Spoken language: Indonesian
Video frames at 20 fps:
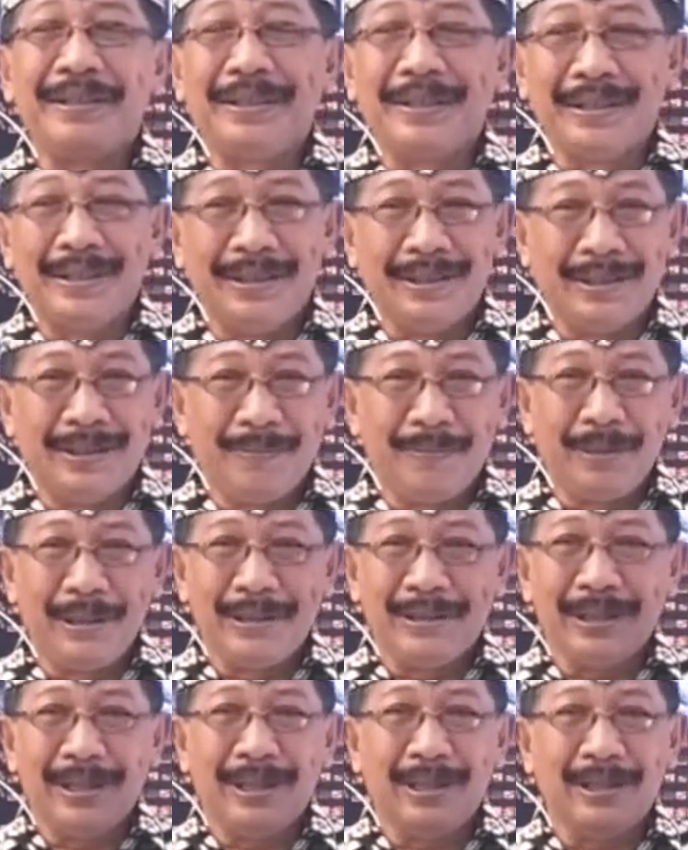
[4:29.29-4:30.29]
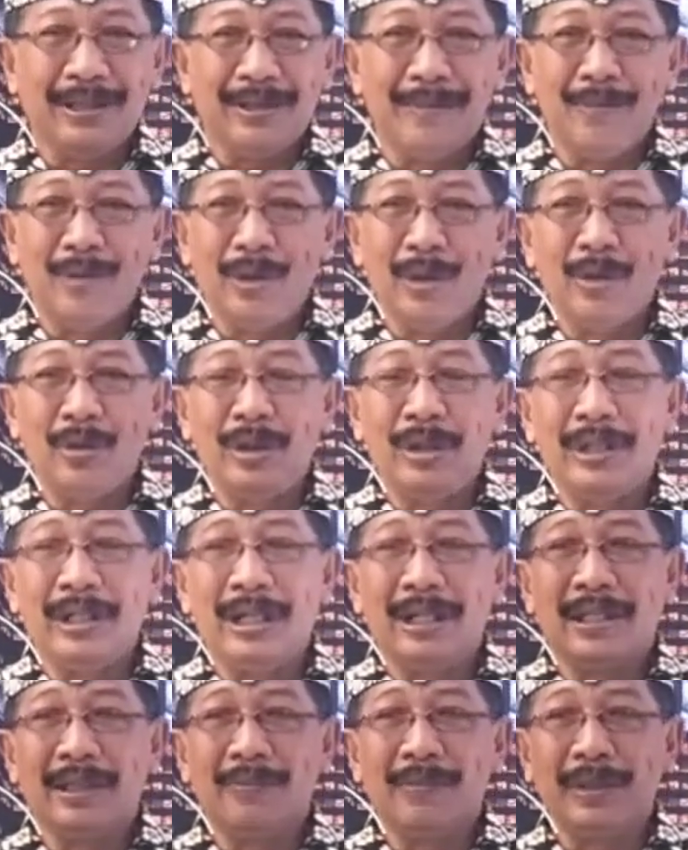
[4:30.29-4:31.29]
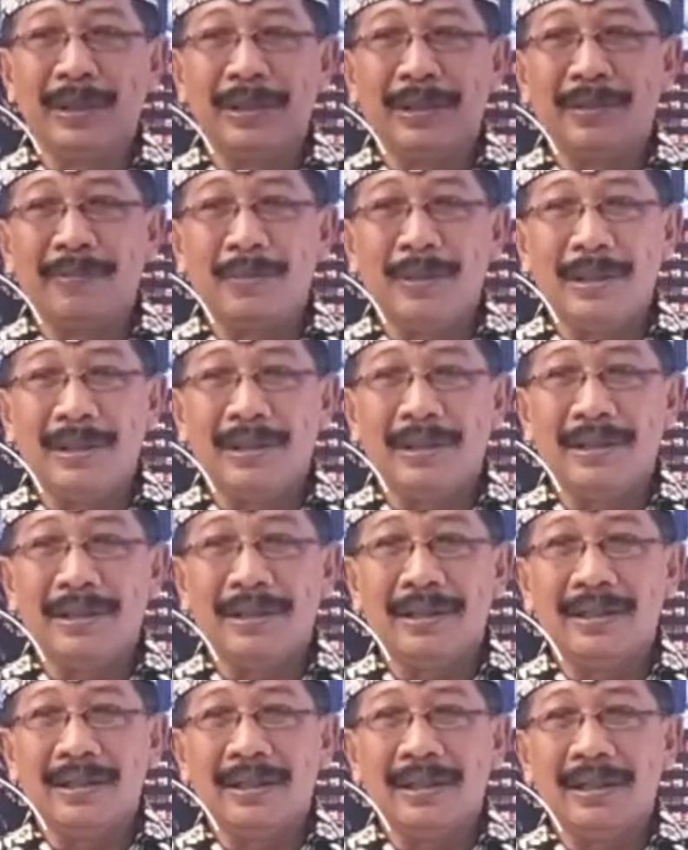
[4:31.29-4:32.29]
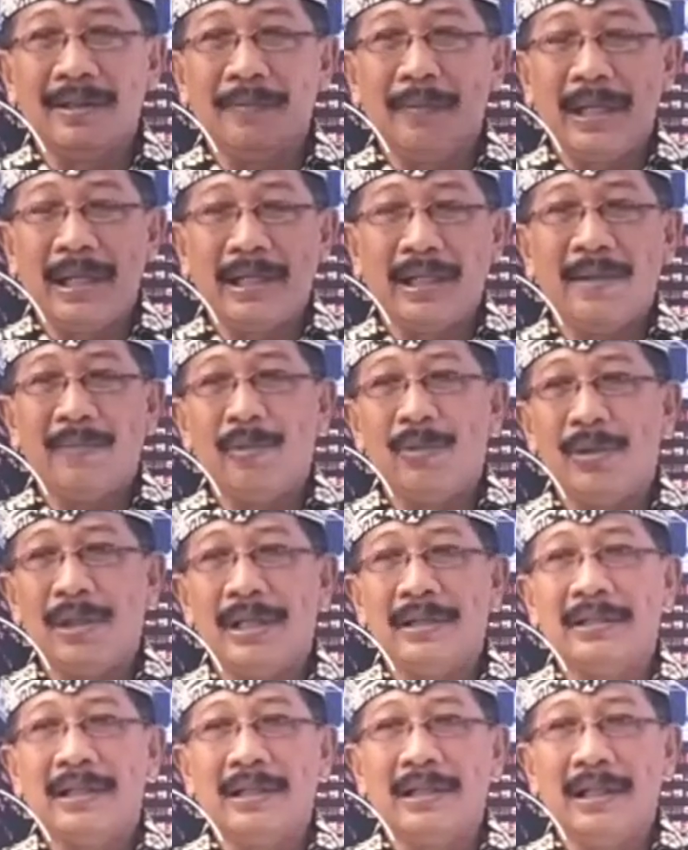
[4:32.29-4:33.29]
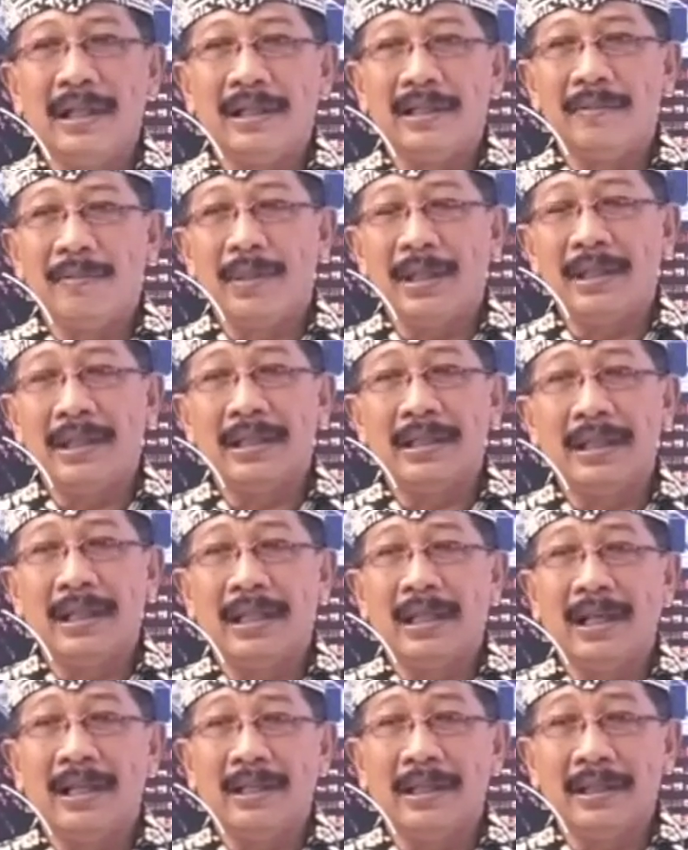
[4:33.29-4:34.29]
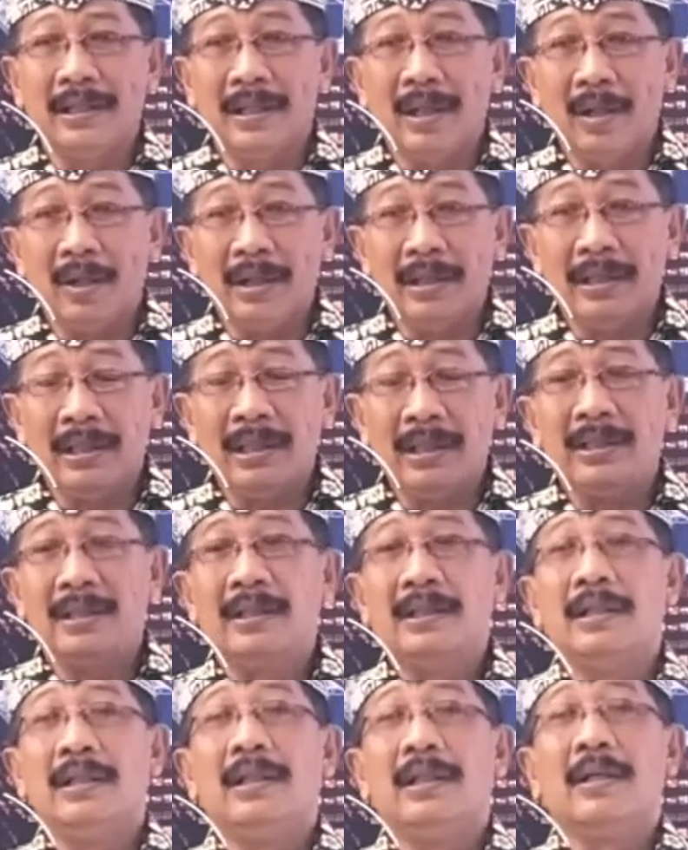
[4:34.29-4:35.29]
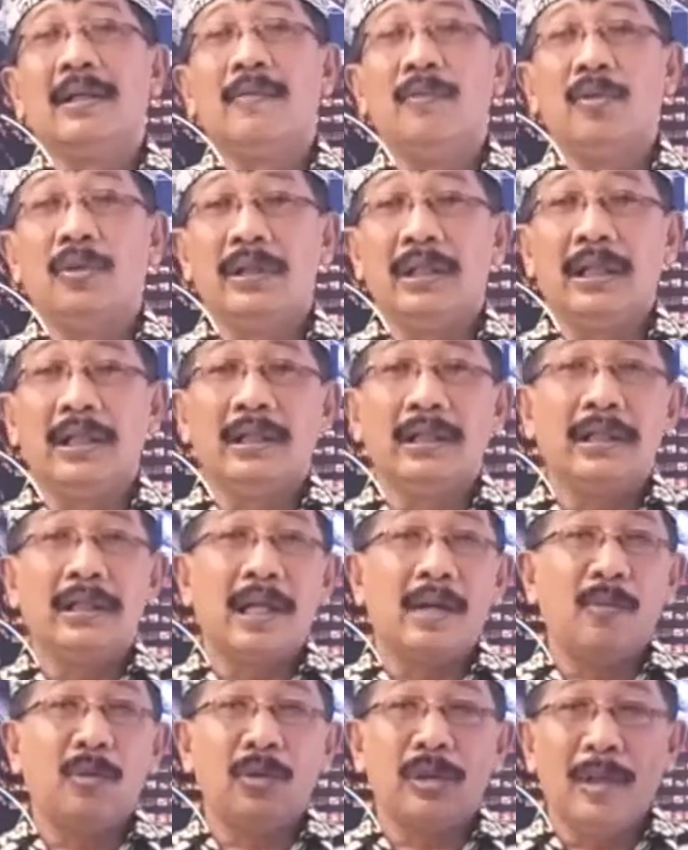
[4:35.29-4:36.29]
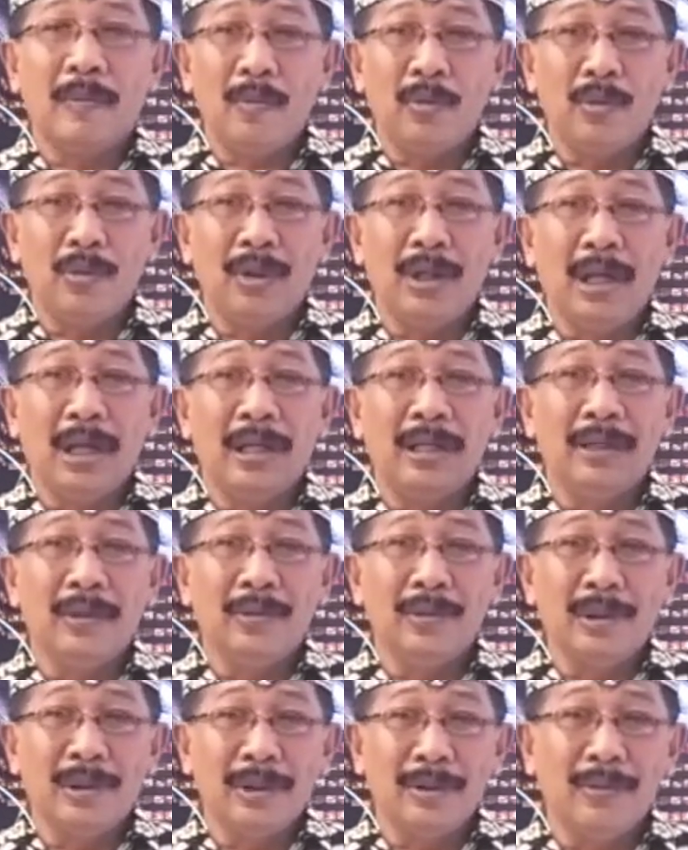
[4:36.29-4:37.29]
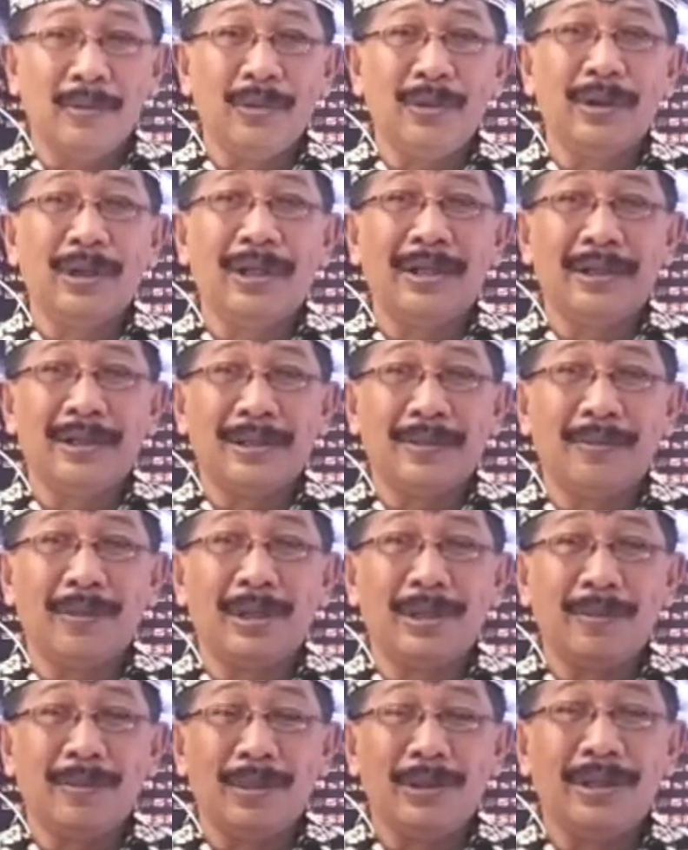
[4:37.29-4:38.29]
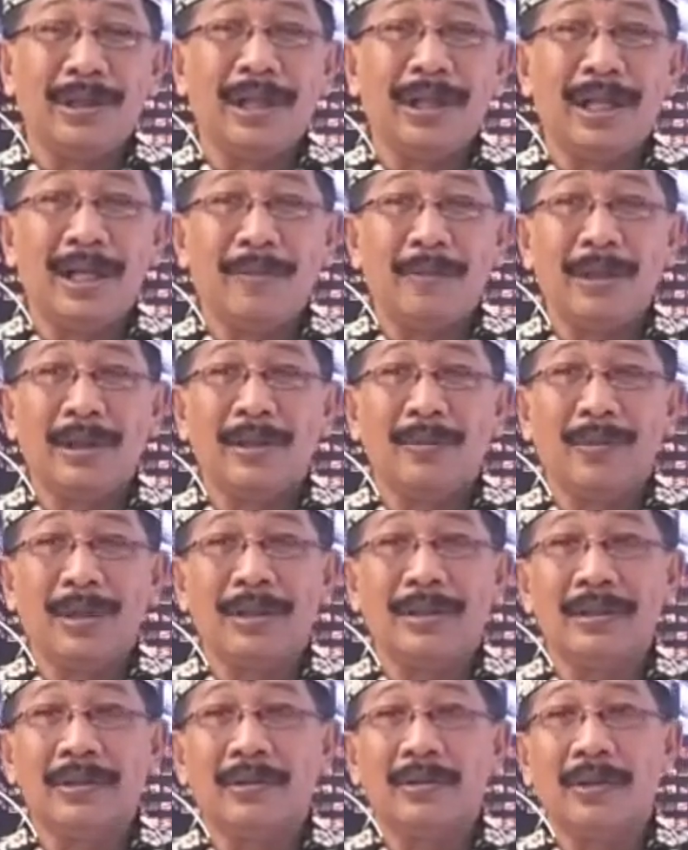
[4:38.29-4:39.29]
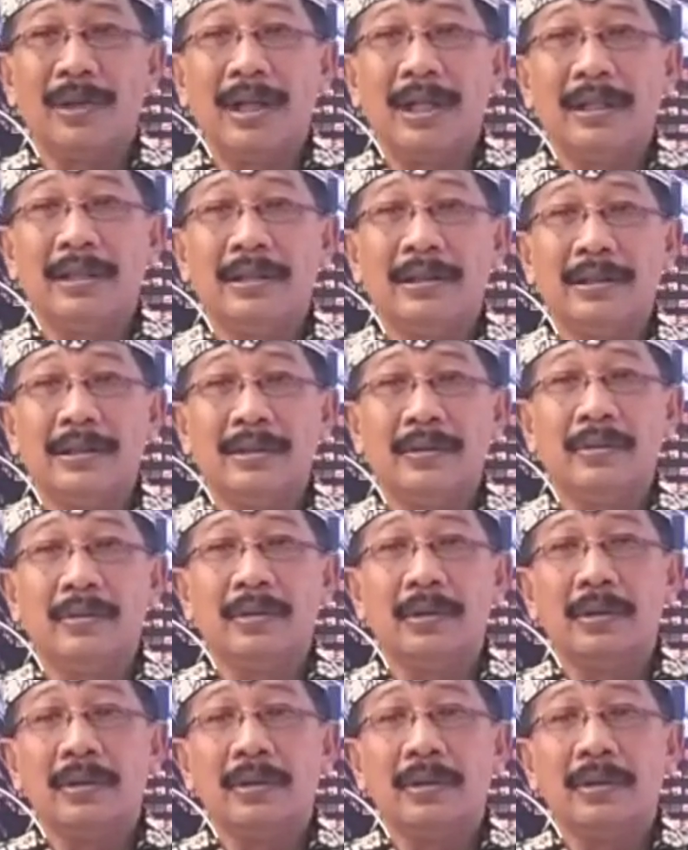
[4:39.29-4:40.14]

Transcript: eh, pesta ketemu reuni dengan teman-teman eh, baik yang punya acara dengan temannya dengan tolongnya kemudian tamu-tamu undangan tuh ketemu dengan teman-temannya lama teman sekolah di situ